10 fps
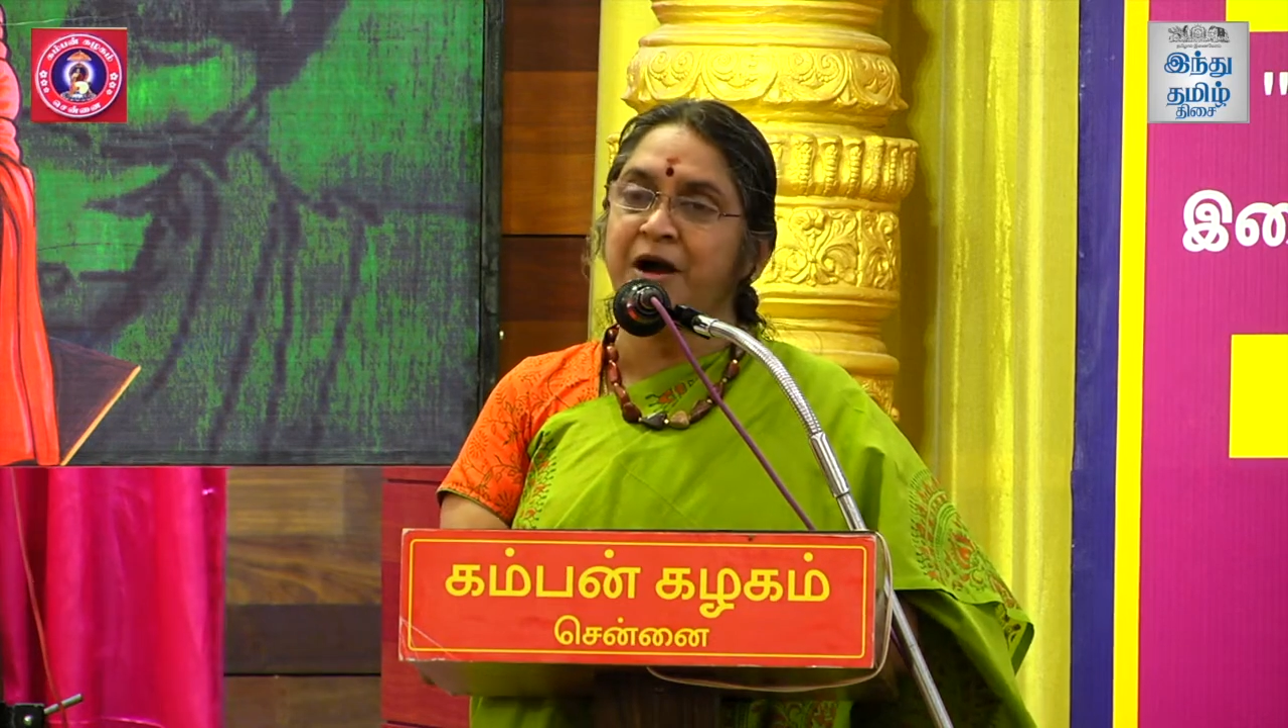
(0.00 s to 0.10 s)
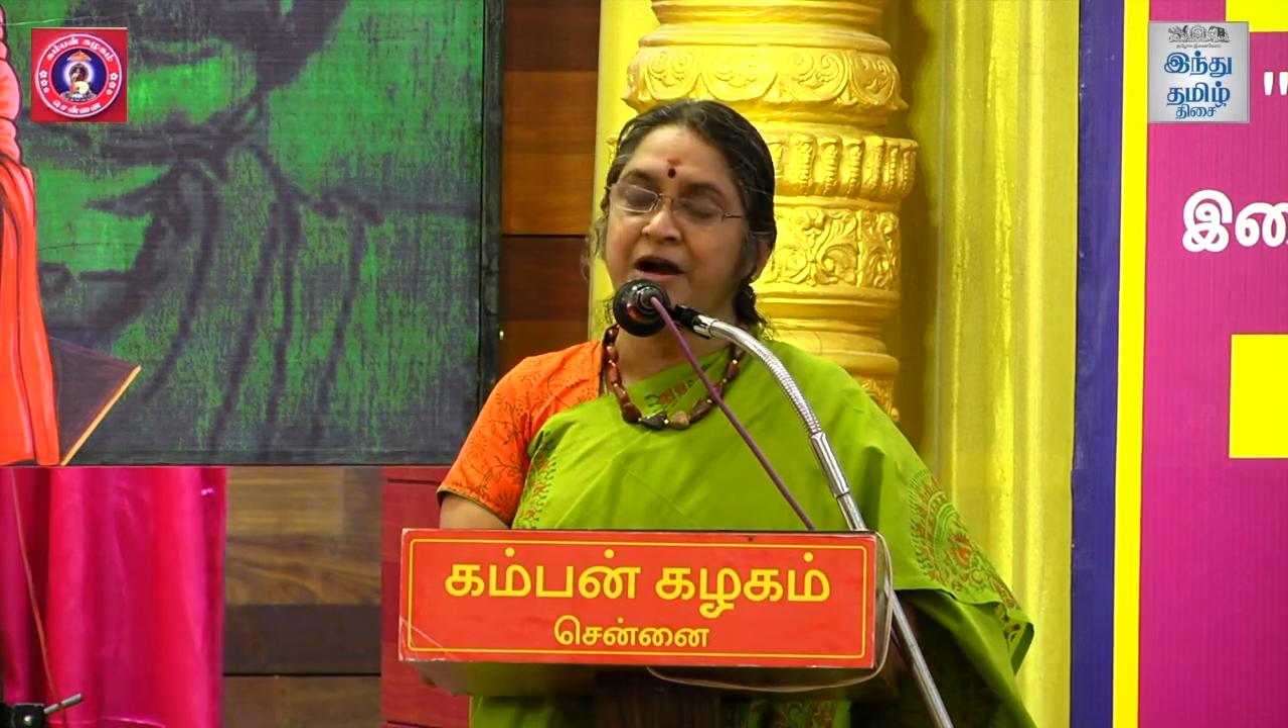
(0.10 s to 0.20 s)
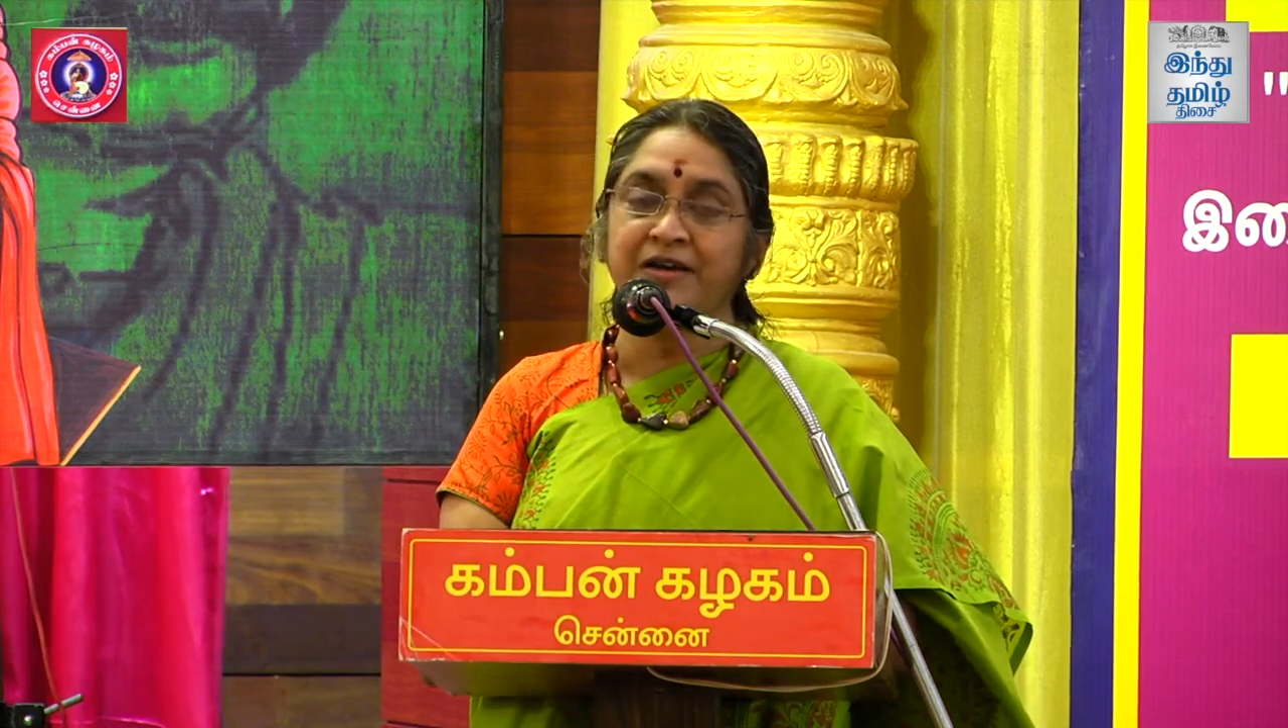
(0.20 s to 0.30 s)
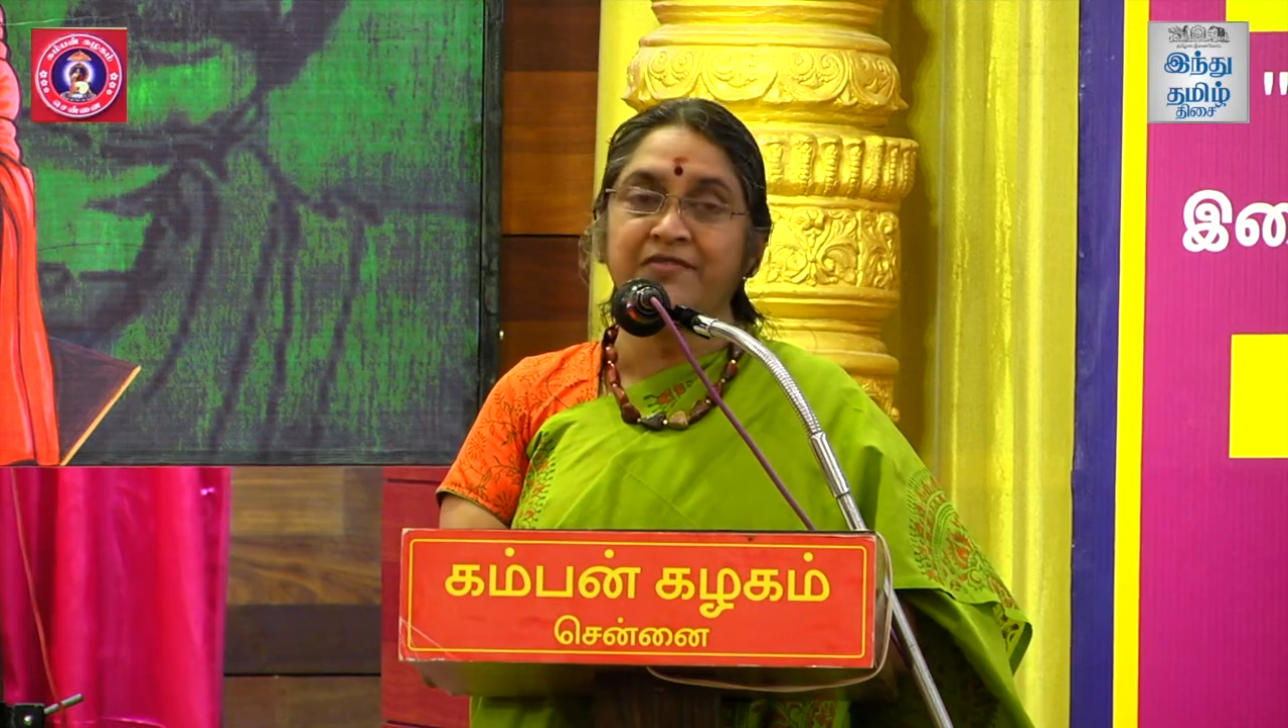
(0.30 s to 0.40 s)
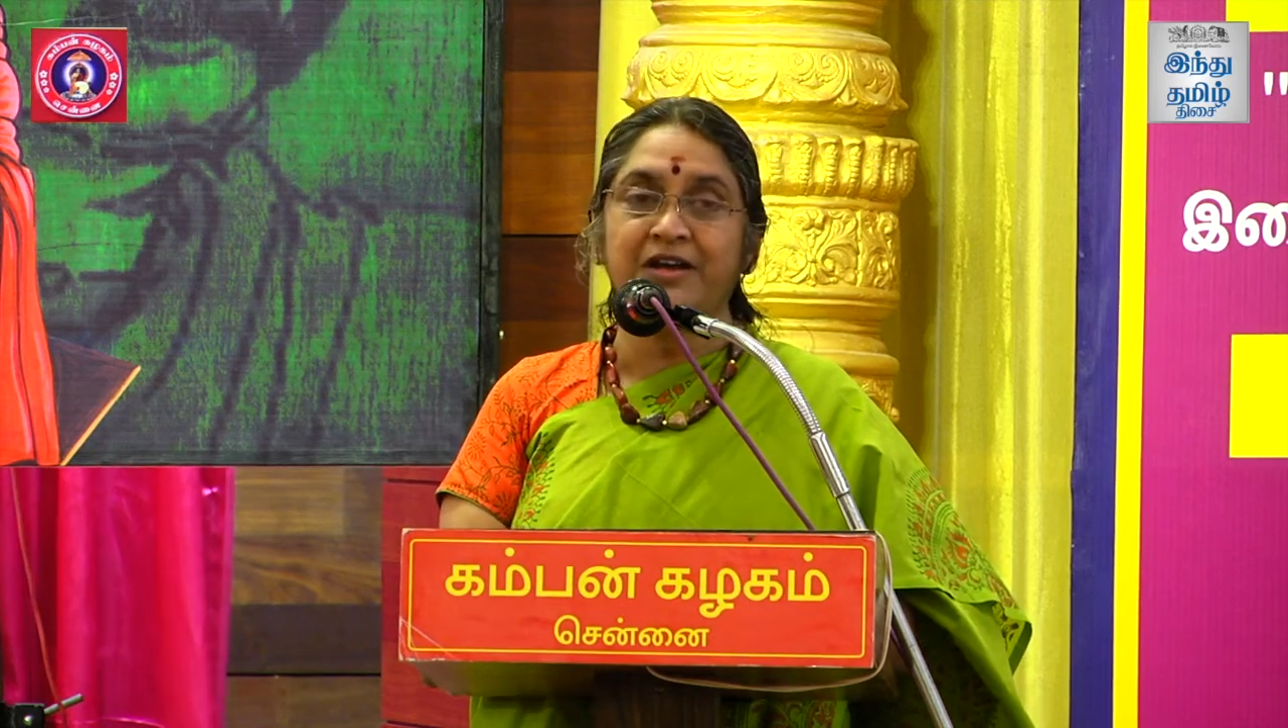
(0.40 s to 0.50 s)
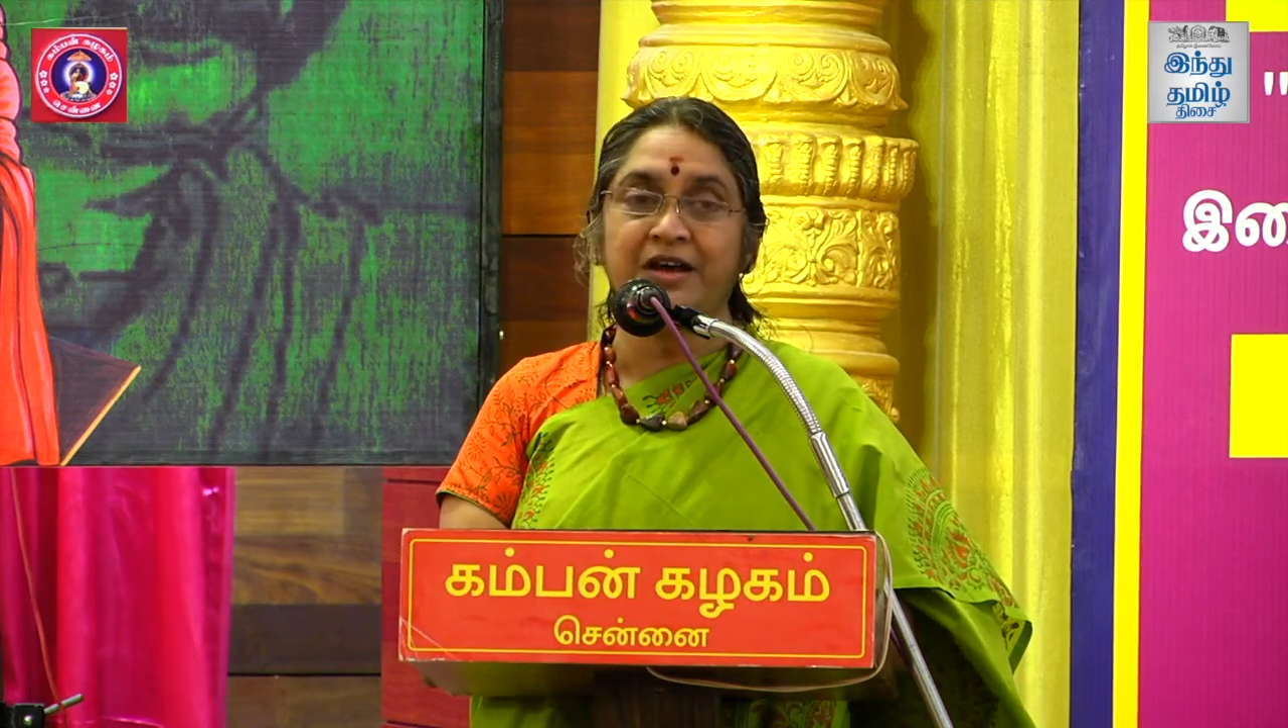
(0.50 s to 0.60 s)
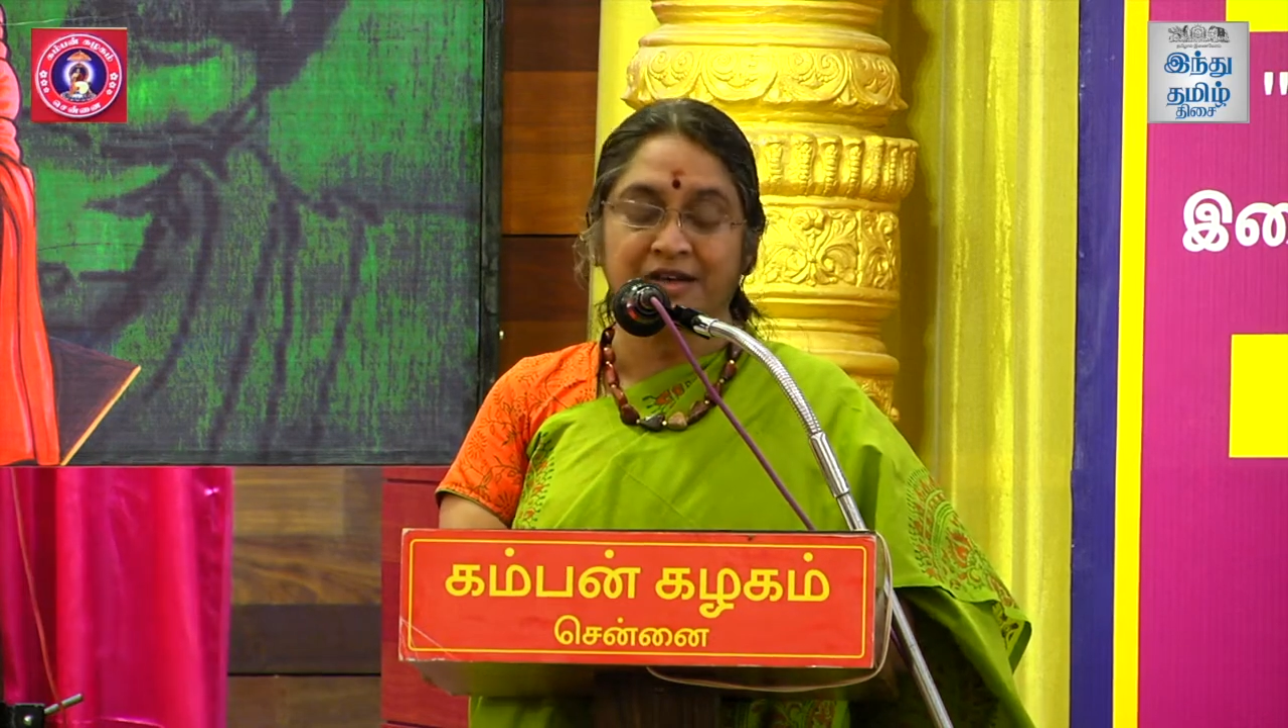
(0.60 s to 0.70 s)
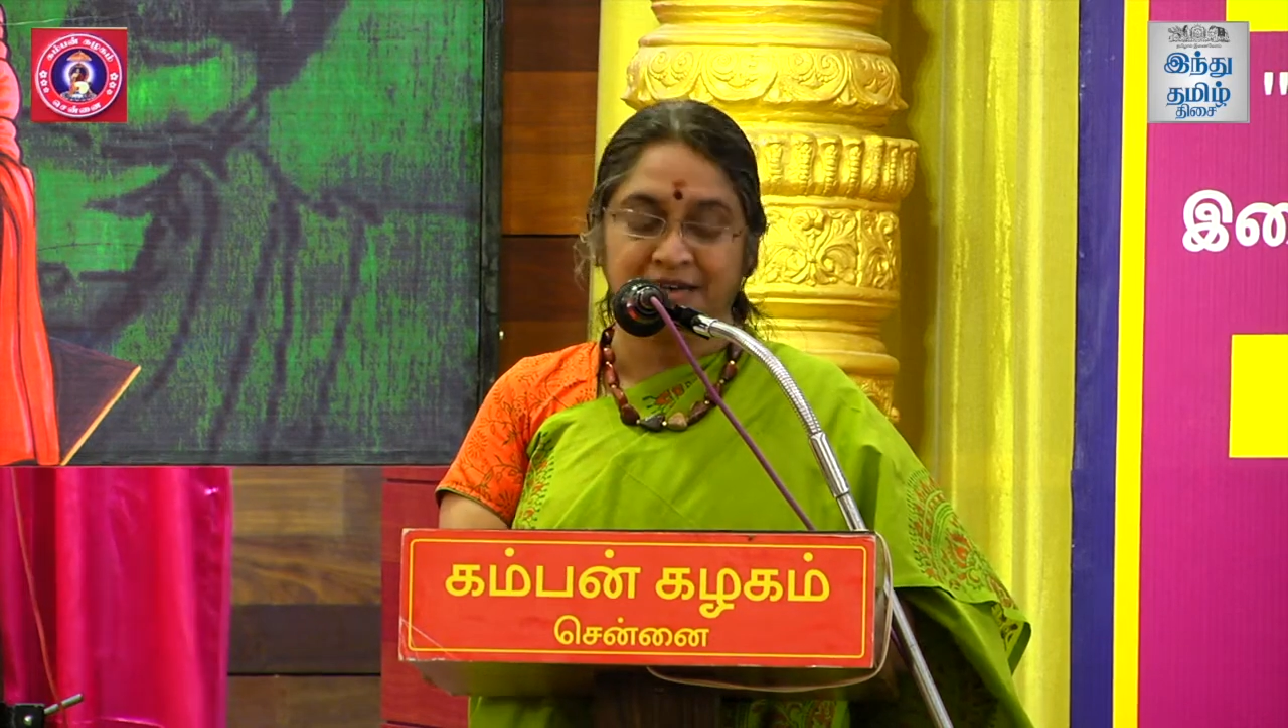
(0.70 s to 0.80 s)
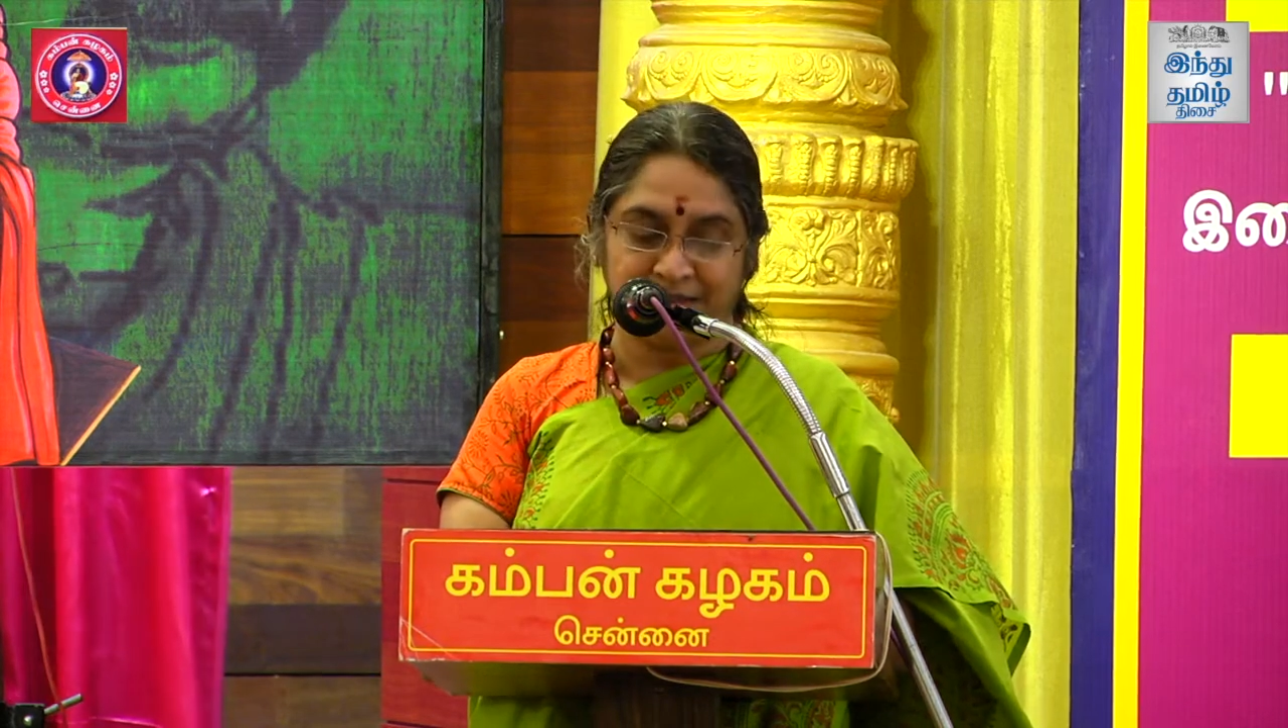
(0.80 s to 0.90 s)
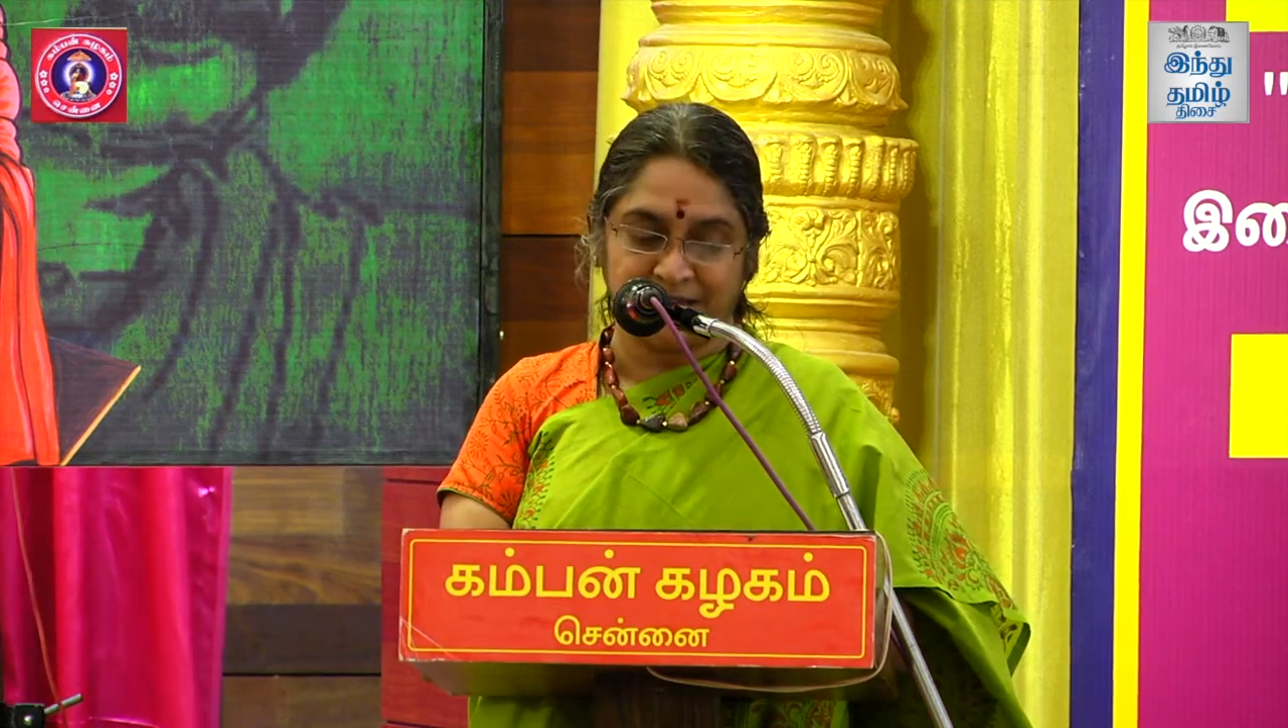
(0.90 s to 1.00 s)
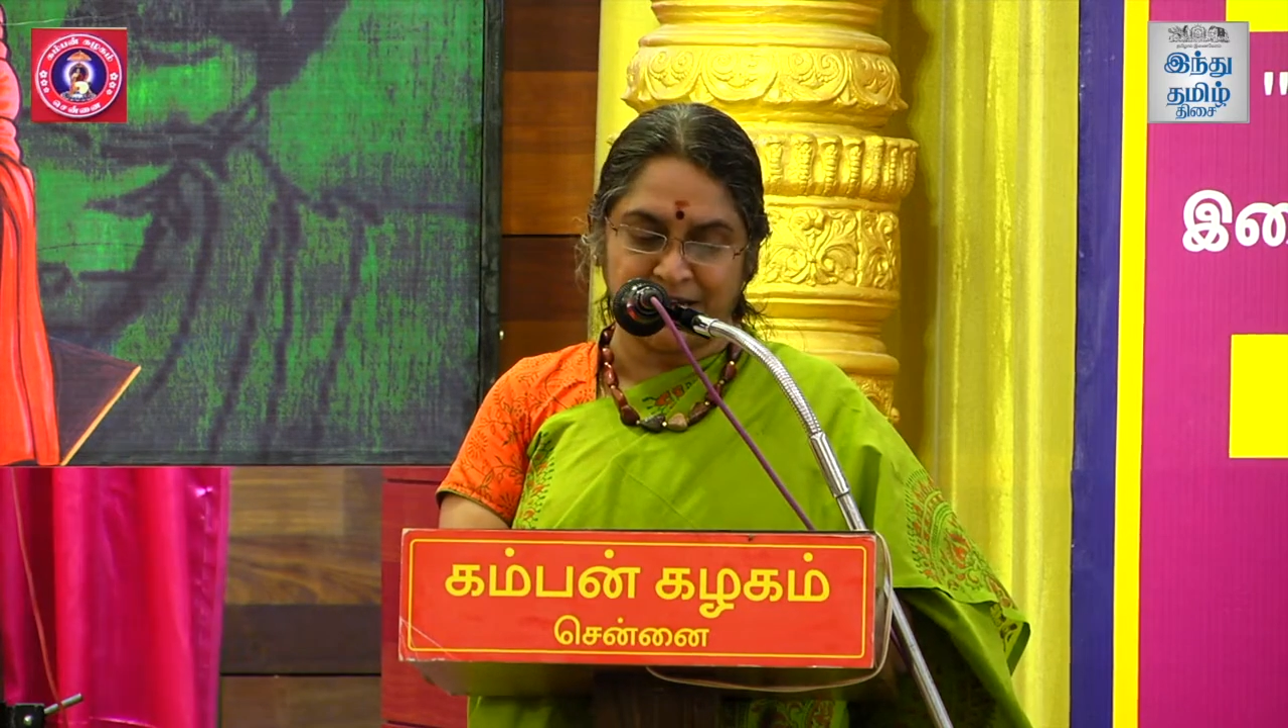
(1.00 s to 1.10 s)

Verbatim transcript: மாணவராக